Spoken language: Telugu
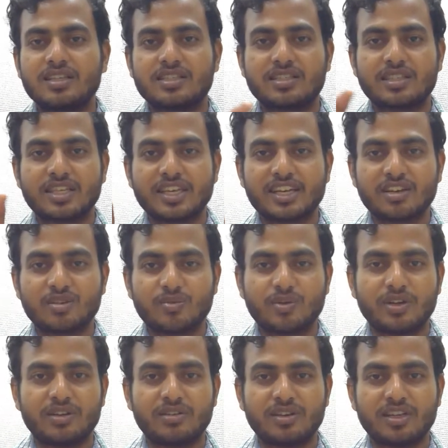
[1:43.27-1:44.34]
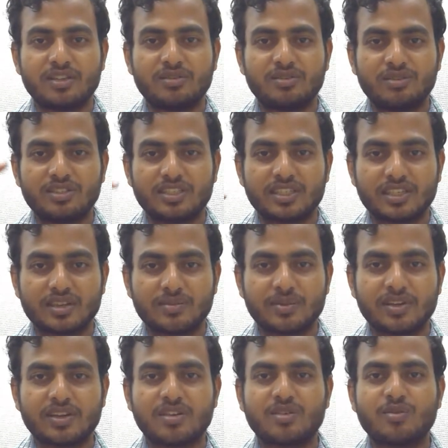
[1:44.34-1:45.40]
స్త్రీలకు పన్ను లేదు
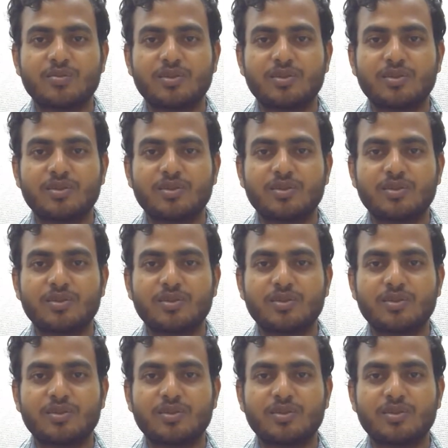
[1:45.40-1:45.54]
చిన్నపిల్లలకు